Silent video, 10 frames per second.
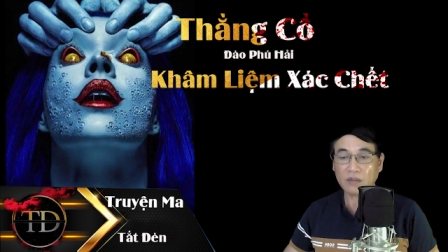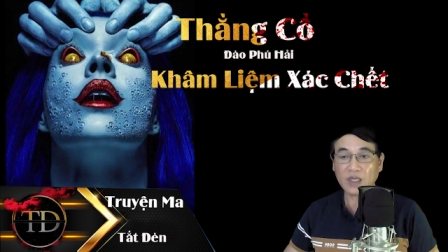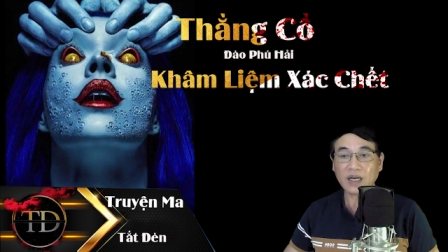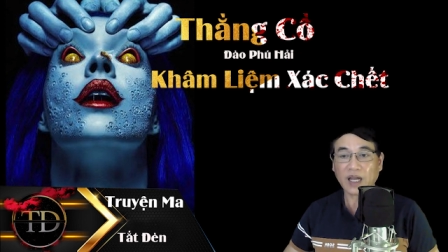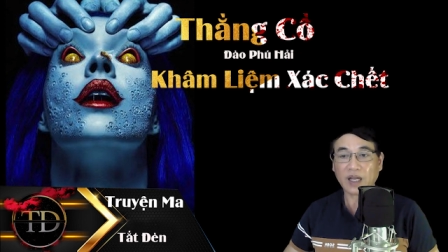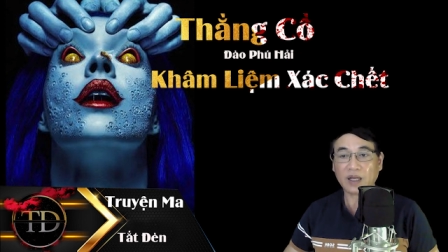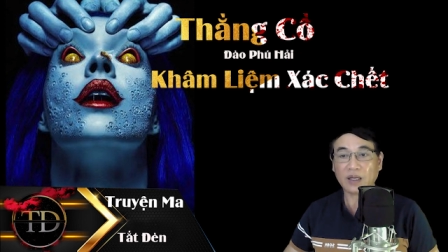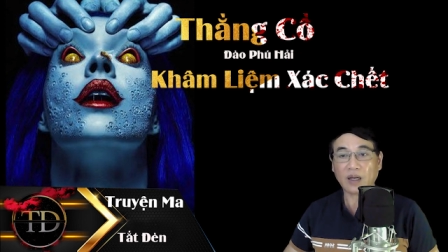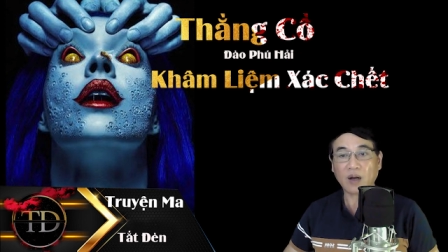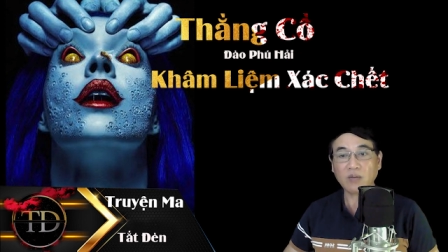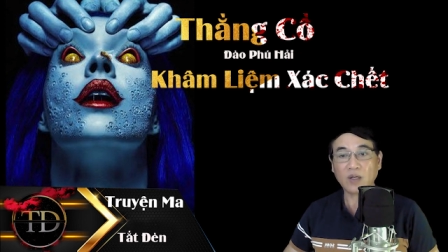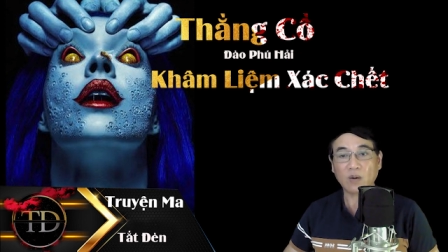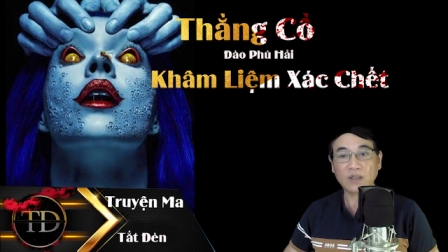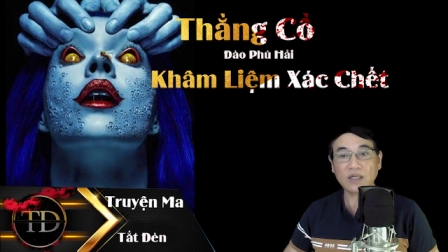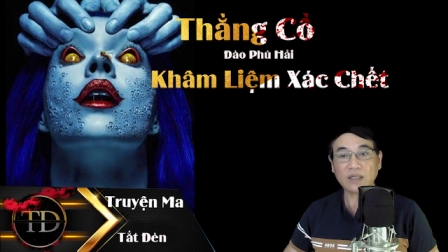Với lại, ông Độ
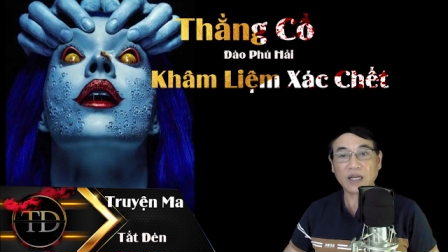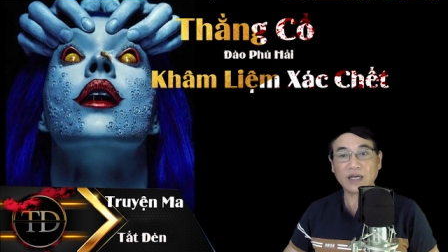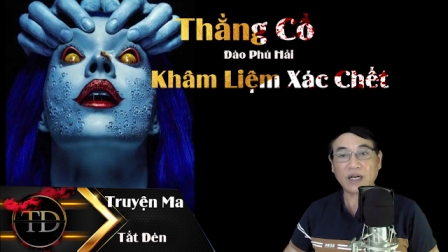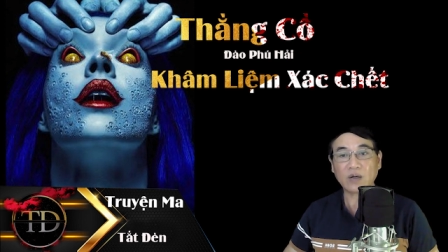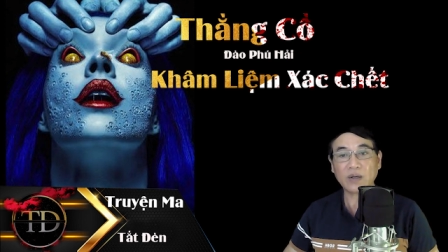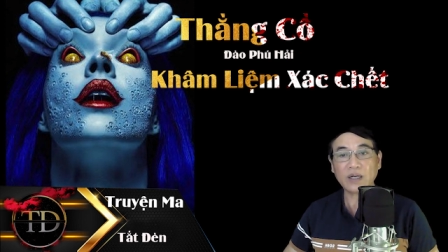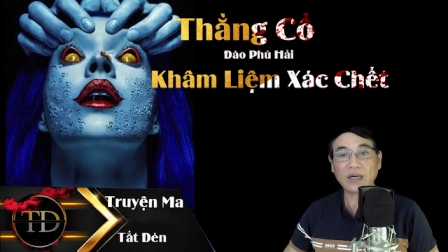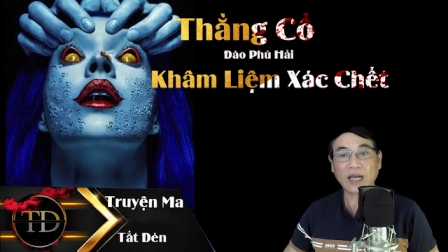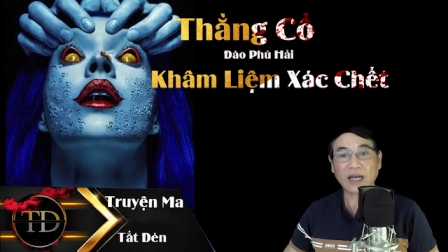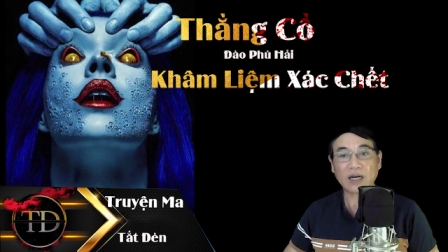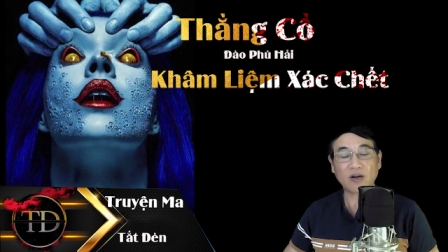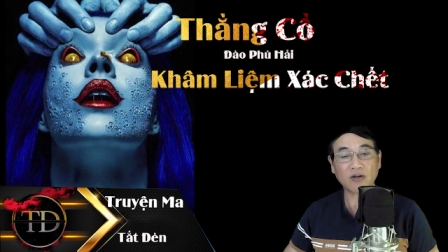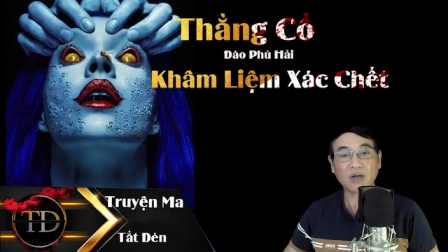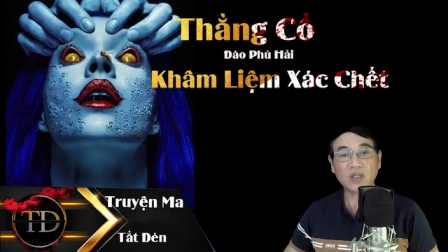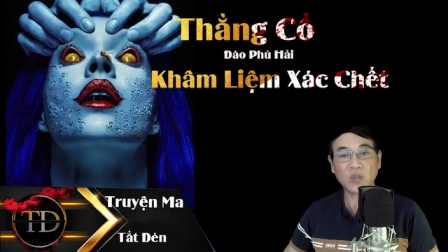trước đây đã nói là nó
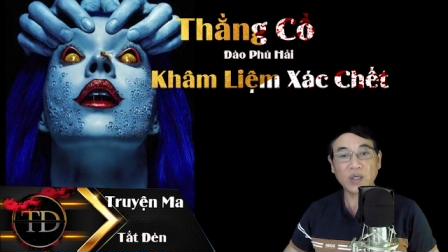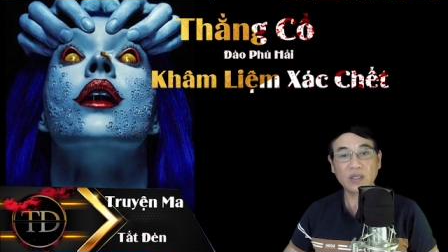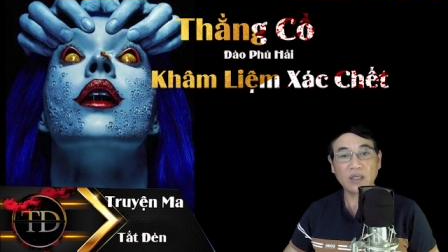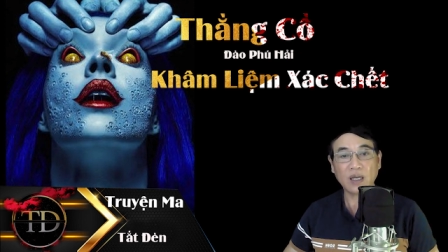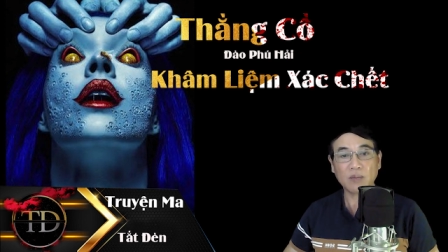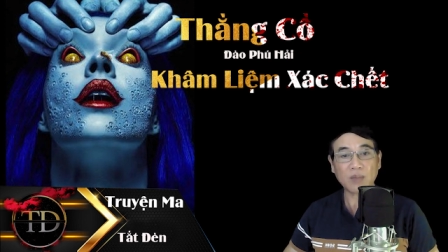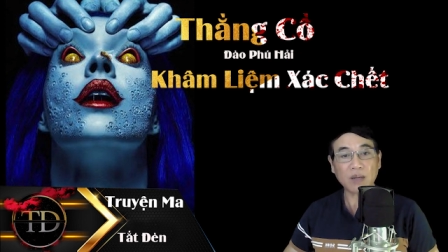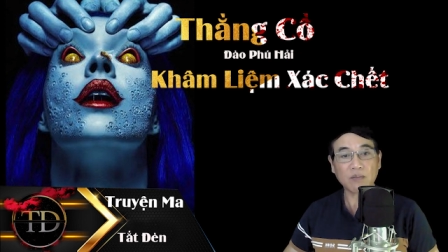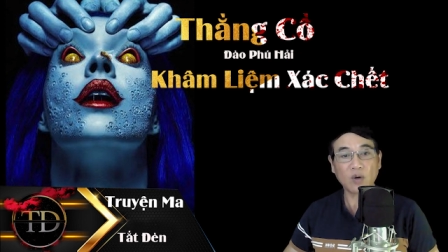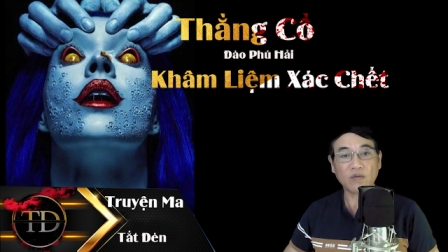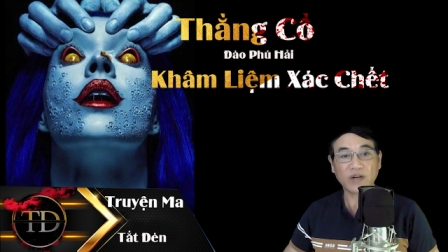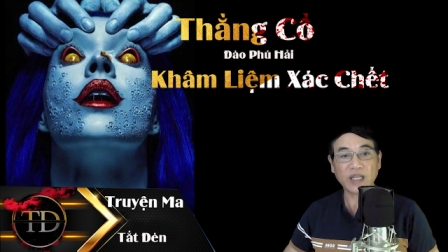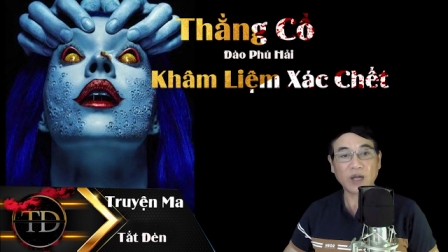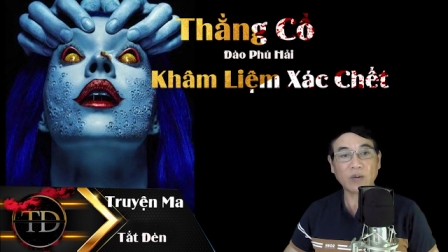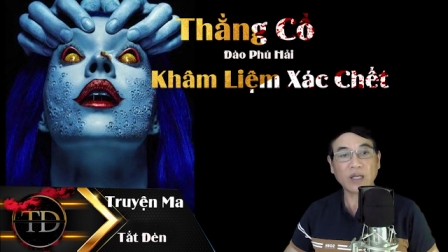có duyên, bắt buộc phải
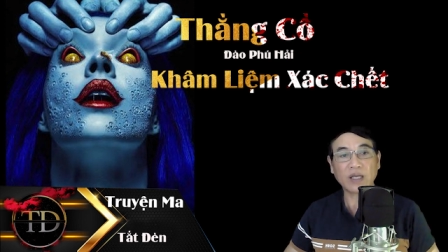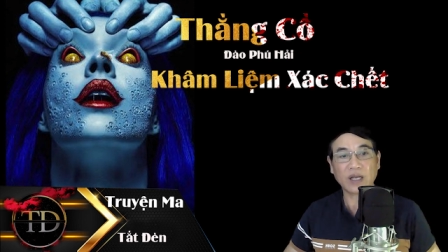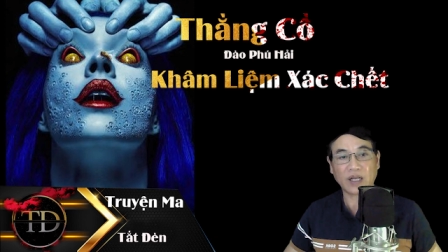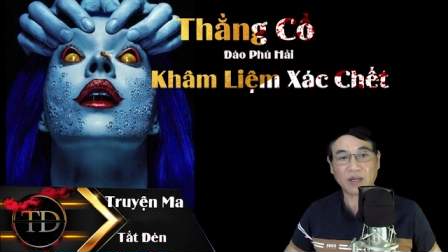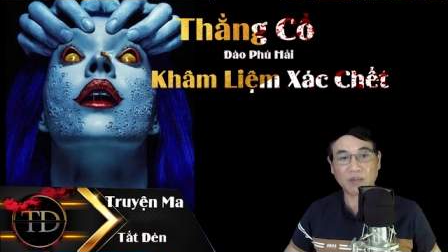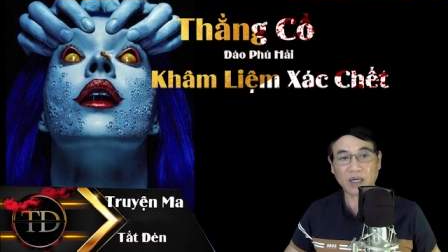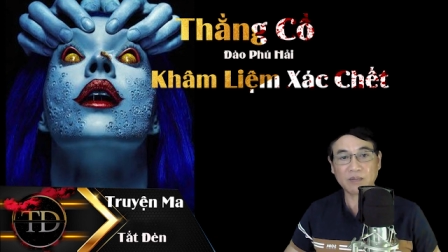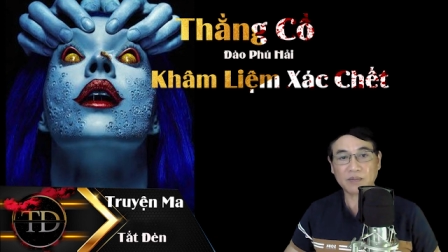theo cái nghề này mà.